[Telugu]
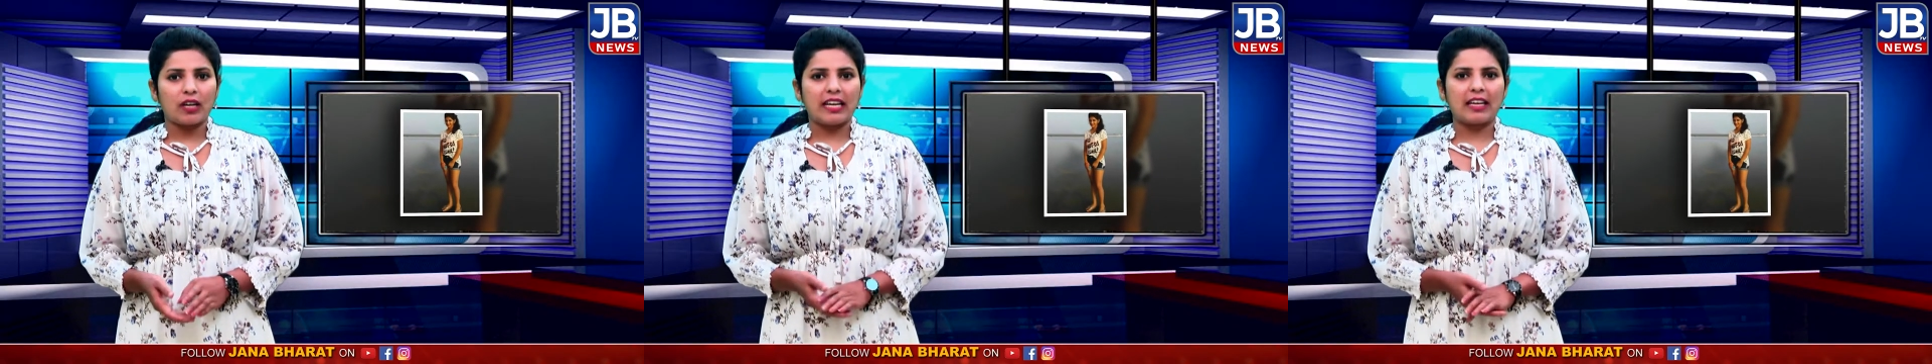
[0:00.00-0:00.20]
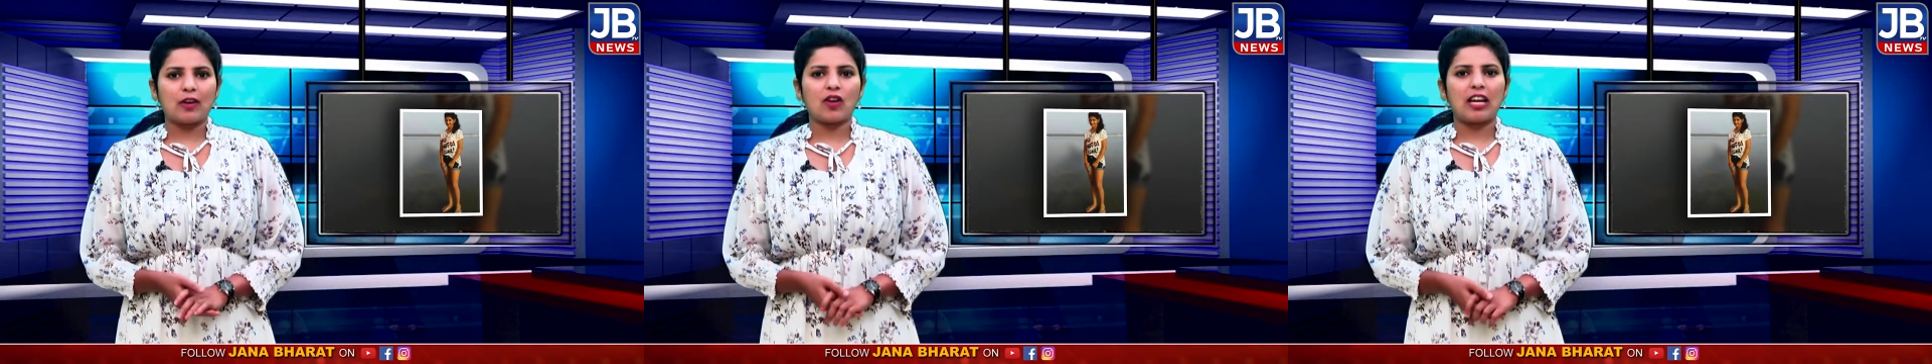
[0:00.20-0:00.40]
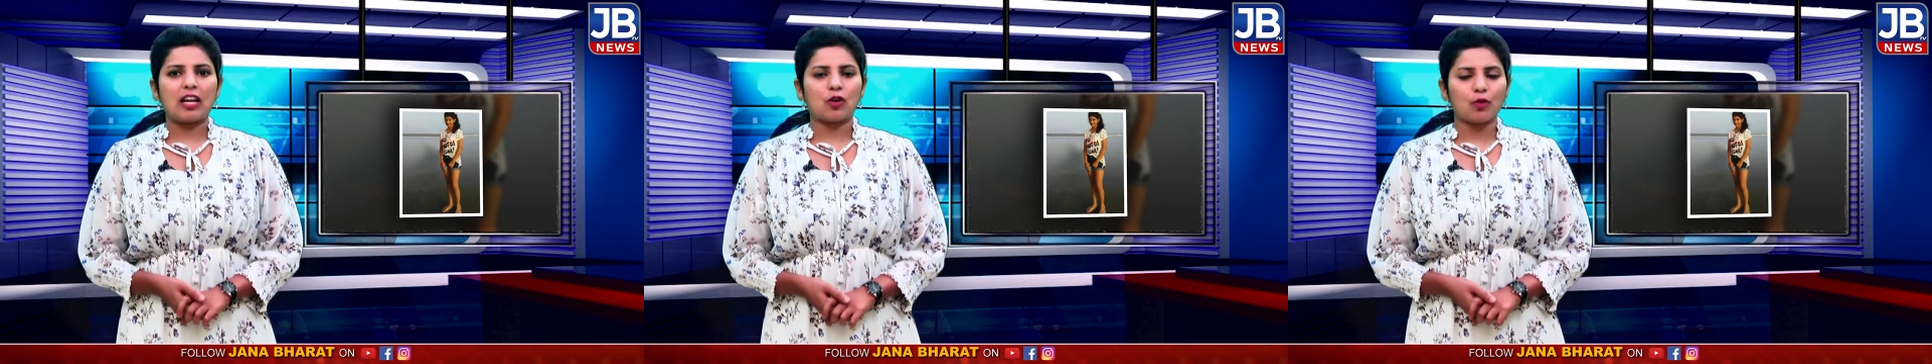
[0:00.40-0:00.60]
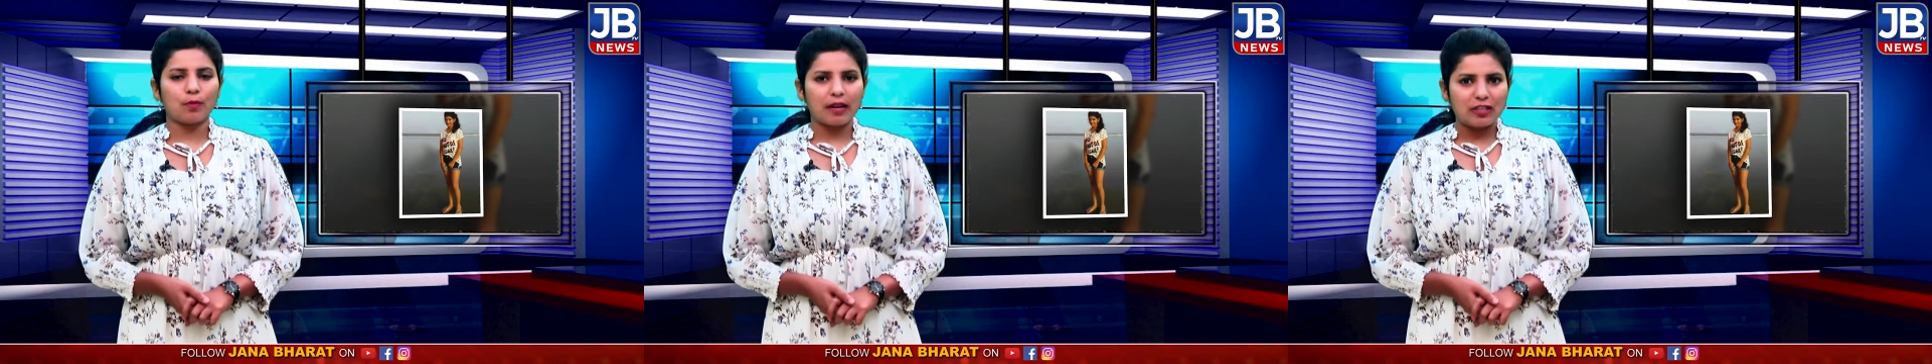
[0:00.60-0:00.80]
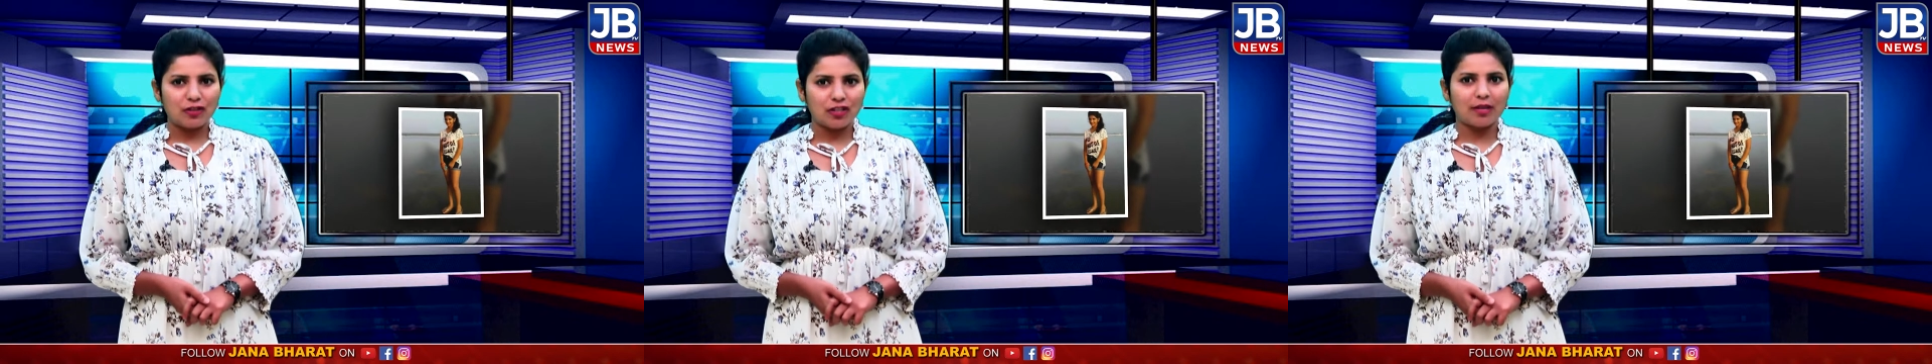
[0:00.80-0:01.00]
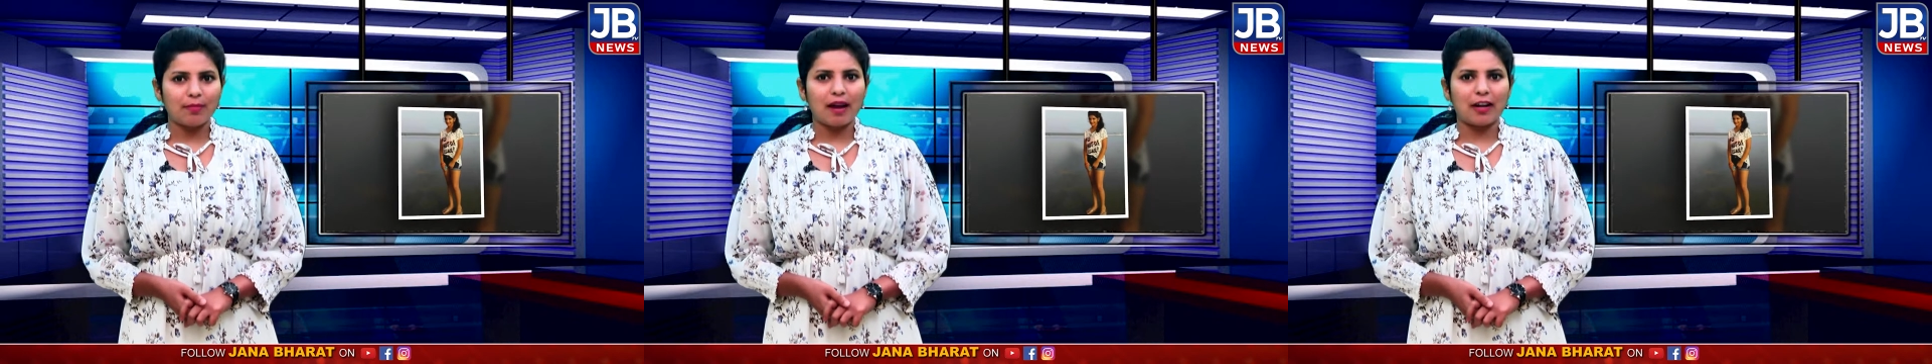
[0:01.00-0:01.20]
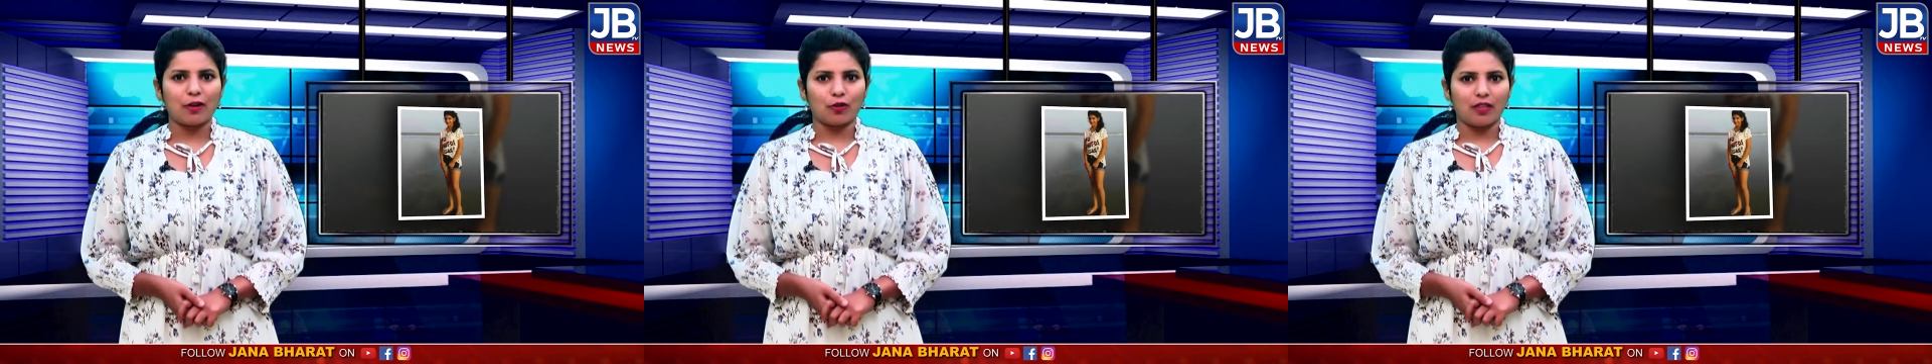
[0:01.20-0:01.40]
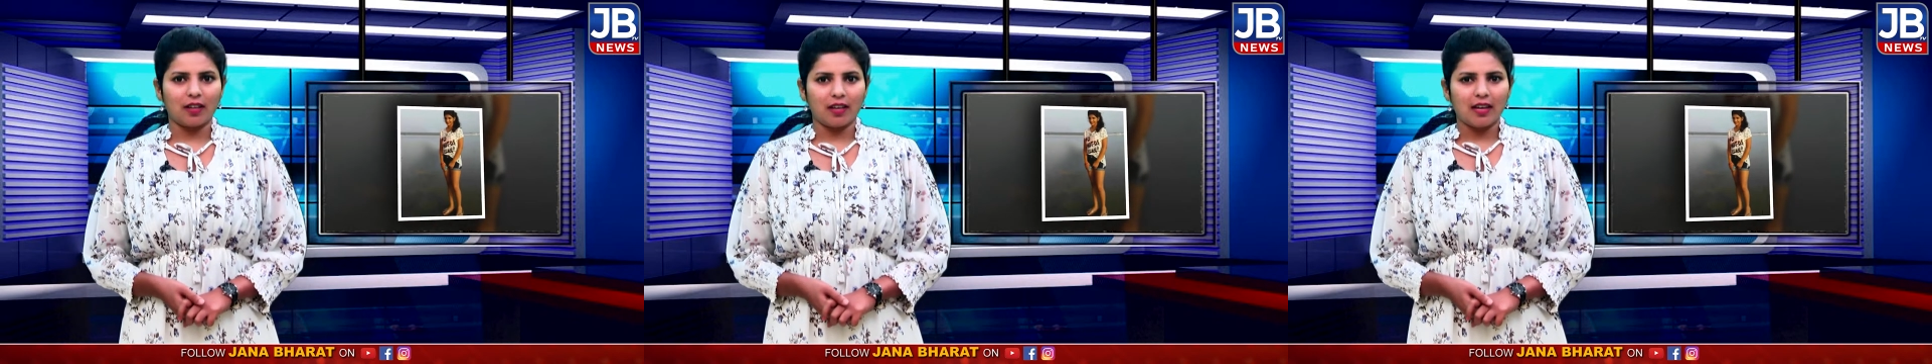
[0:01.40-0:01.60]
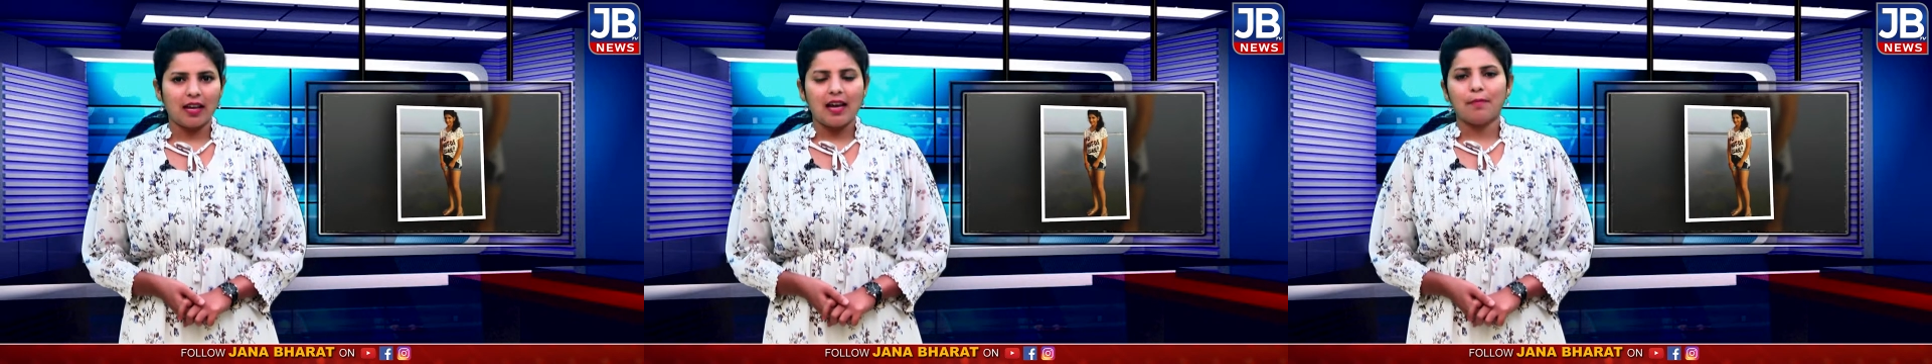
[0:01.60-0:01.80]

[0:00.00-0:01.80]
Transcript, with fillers: హీరోయిన్లకు మంచి డిమాండ్ ఉంది